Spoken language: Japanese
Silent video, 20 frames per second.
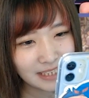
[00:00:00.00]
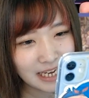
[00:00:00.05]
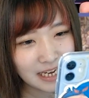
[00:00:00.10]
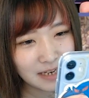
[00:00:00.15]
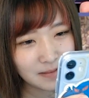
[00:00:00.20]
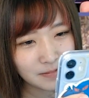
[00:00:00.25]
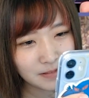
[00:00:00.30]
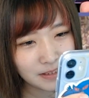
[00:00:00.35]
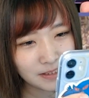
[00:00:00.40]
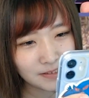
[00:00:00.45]

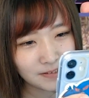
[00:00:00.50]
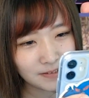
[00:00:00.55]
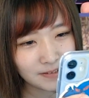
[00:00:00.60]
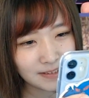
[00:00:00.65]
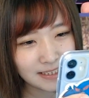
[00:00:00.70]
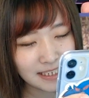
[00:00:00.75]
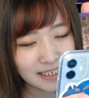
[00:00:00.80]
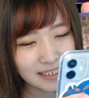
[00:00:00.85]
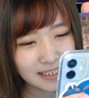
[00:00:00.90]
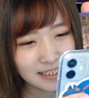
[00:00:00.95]
物欲
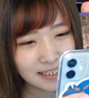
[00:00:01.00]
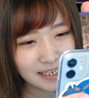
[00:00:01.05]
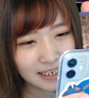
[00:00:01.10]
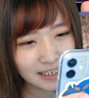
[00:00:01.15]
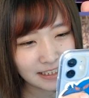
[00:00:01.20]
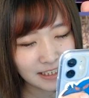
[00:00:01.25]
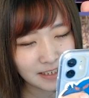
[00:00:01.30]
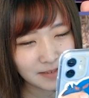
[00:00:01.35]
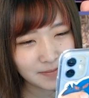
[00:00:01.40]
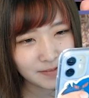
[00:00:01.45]
センサーが
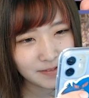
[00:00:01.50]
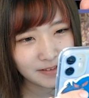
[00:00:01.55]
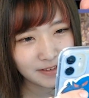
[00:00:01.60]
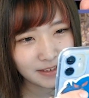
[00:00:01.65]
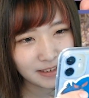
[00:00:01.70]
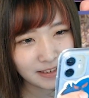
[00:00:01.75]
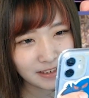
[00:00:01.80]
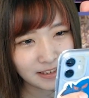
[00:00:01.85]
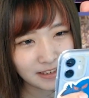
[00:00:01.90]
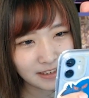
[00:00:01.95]
多分
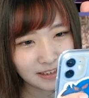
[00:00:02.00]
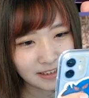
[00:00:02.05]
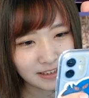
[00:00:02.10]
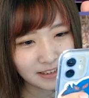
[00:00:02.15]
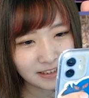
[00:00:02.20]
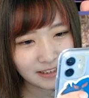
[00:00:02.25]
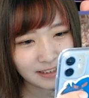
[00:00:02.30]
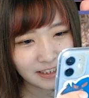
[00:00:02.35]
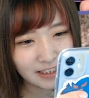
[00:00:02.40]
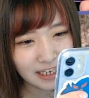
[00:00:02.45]

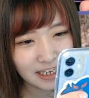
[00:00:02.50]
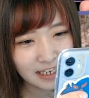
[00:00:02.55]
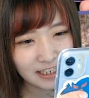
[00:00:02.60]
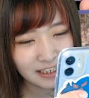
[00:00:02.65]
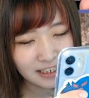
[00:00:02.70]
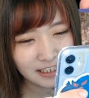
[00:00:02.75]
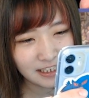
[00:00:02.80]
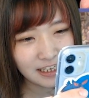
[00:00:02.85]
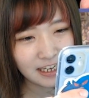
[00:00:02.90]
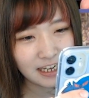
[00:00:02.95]

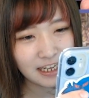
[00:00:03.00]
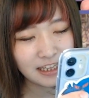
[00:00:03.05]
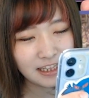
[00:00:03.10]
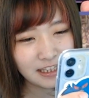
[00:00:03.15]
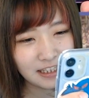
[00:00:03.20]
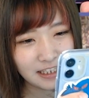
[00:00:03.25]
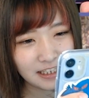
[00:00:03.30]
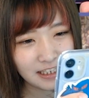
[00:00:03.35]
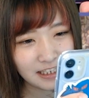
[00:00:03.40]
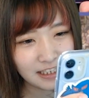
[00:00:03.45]
ガンガン
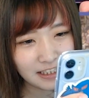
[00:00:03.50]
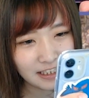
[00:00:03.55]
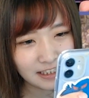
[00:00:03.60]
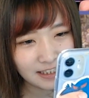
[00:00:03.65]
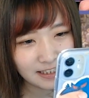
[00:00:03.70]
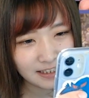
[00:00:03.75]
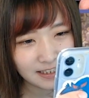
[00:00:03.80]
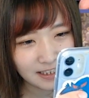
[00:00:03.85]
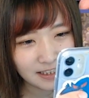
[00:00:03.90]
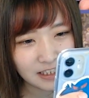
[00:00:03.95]
に出て
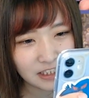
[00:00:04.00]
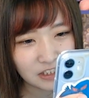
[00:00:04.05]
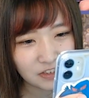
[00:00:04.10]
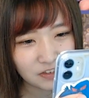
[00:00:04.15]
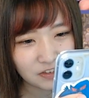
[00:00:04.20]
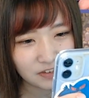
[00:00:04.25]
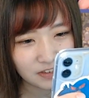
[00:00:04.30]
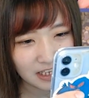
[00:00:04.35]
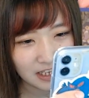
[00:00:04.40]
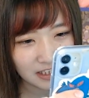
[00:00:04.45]
たんでしょう
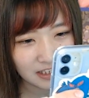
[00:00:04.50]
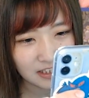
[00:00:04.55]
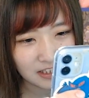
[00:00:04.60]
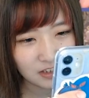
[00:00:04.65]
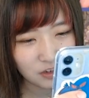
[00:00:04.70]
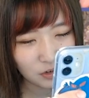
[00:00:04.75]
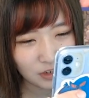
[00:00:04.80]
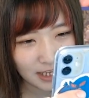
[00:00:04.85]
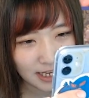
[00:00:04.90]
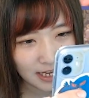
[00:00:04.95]
ねきっと
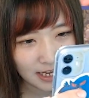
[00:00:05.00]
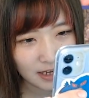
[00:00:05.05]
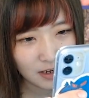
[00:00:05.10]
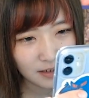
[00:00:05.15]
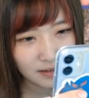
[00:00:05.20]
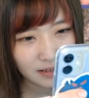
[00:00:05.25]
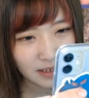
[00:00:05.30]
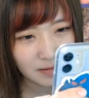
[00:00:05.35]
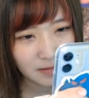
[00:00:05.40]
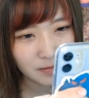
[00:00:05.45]
ね
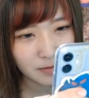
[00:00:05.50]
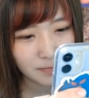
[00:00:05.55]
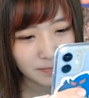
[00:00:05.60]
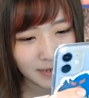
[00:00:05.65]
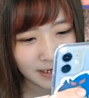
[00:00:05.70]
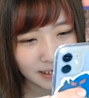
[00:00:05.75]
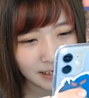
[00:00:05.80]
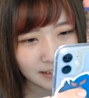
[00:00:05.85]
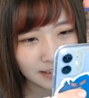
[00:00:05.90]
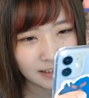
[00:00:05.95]
多分
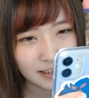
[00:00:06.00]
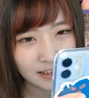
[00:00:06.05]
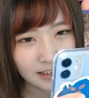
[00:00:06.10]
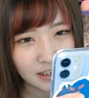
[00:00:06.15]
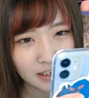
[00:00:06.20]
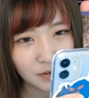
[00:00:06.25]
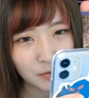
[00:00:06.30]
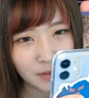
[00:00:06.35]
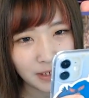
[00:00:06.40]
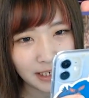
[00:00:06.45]
バレてたな
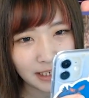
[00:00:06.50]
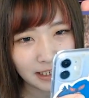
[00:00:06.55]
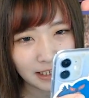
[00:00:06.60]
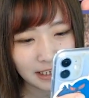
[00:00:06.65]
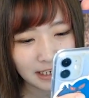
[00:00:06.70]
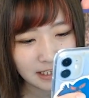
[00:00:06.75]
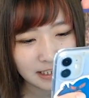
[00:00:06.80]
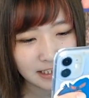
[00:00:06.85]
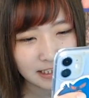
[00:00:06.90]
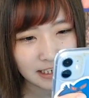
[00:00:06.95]
これ完
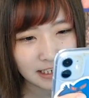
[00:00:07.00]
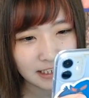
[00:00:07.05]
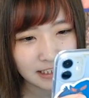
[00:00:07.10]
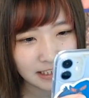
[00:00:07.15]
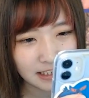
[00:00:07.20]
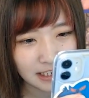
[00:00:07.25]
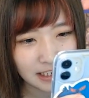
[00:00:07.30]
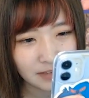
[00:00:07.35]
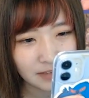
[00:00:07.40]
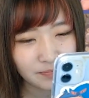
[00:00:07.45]
全
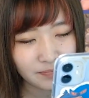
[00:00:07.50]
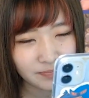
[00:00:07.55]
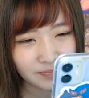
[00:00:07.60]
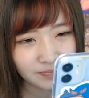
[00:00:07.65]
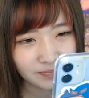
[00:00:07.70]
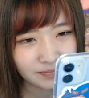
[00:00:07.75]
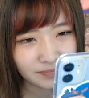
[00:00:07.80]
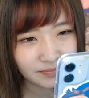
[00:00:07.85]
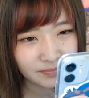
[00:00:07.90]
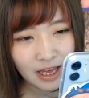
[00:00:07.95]
に
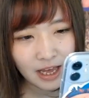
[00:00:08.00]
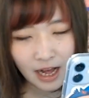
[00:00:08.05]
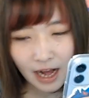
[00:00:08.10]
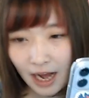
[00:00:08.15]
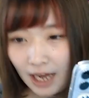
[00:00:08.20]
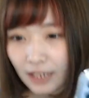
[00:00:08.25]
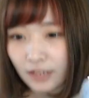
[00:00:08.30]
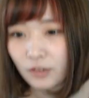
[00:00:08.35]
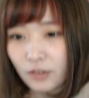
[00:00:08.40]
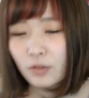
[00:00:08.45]

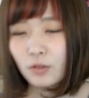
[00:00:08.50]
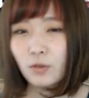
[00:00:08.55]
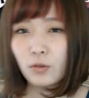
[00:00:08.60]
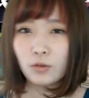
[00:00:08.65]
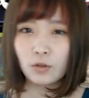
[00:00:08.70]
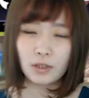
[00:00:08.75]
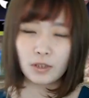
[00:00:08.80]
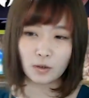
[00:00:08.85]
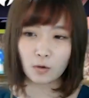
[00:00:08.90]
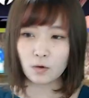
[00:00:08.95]
はいということ
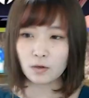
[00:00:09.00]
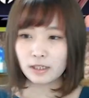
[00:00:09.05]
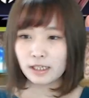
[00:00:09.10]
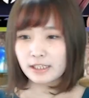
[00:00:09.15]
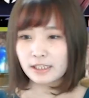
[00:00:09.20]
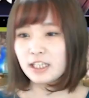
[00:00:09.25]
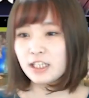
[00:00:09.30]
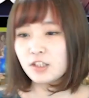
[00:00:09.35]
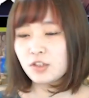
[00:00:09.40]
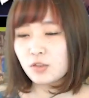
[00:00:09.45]
で今回
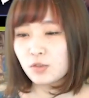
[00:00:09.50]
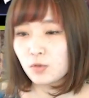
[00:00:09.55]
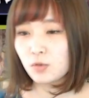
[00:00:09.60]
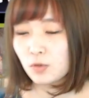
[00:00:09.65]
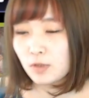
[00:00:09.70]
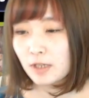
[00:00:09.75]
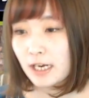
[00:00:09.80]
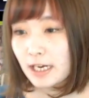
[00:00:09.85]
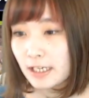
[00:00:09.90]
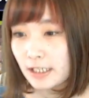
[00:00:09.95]
25
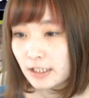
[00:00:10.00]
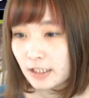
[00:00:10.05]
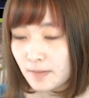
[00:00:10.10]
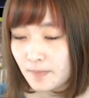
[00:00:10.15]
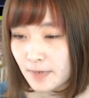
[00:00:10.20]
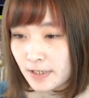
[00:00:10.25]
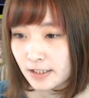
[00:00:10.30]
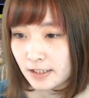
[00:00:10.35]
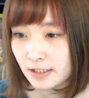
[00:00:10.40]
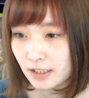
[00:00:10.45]
回行き
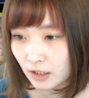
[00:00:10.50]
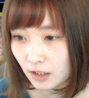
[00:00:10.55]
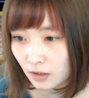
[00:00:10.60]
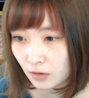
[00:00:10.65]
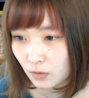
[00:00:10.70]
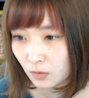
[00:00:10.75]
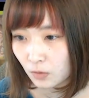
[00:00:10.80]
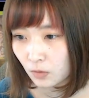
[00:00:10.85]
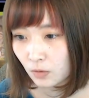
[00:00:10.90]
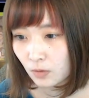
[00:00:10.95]
ましたけ
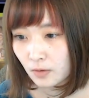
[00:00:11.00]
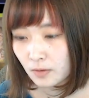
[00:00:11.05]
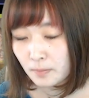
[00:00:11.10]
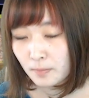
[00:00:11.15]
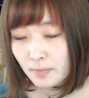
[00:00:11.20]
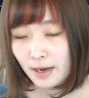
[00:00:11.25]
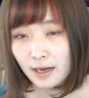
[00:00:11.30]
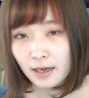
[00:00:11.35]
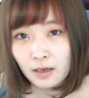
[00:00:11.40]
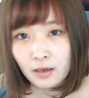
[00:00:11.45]
ど
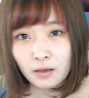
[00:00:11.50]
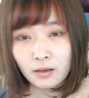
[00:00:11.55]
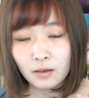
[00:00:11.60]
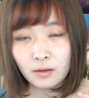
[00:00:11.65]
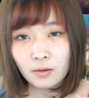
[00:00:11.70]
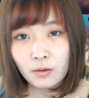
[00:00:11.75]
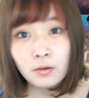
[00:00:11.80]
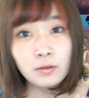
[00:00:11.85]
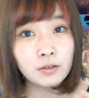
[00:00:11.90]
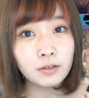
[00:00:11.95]
まあ
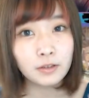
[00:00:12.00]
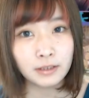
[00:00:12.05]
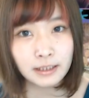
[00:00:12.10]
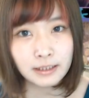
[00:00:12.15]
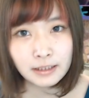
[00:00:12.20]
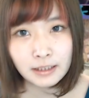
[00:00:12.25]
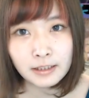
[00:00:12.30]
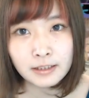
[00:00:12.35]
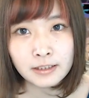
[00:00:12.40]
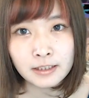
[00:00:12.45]
本当に
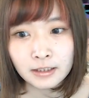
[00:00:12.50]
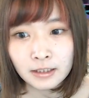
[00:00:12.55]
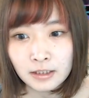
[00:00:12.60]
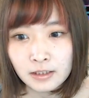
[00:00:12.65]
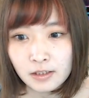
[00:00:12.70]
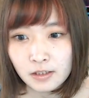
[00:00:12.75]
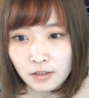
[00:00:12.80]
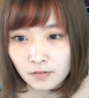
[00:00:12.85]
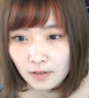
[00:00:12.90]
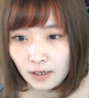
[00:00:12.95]
二次
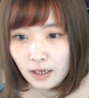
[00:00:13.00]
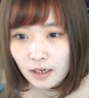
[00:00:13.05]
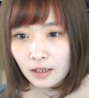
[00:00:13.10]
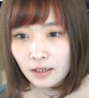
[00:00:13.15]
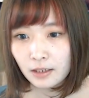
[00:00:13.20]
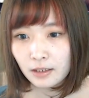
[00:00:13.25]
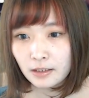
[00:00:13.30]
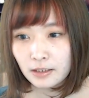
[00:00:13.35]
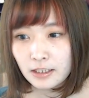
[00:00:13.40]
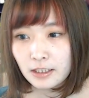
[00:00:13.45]
率は
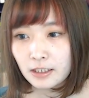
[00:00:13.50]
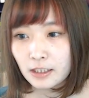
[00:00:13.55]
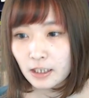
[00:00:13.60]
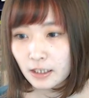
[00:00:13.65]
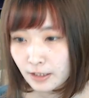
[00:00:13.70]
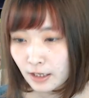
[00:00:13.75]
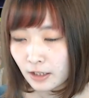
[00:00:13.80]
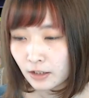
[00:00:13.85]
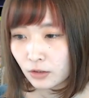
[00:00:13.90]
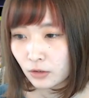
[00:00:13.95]
いいか
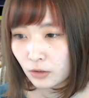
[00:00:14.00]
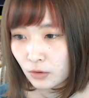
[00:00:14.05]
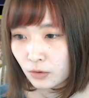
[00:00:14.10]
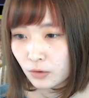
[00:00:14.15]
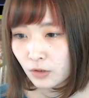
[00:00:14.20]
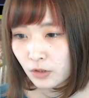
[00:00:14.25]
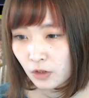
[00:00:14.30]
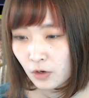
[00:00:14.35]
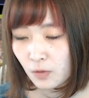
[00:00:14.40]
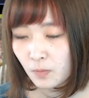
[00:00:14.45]
なというふう
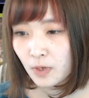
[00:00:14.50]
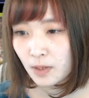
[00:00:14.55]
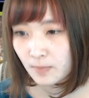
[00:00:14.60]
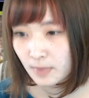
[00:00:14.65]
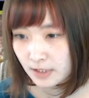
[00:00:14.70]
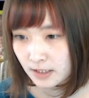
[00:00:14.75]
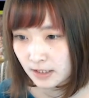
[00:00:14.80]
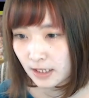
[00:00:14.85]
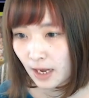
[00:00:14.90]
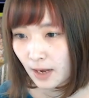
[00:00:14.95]
に思いま
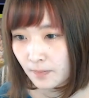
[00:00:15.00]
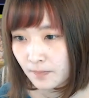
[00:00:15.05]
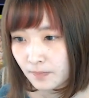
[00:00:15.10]
した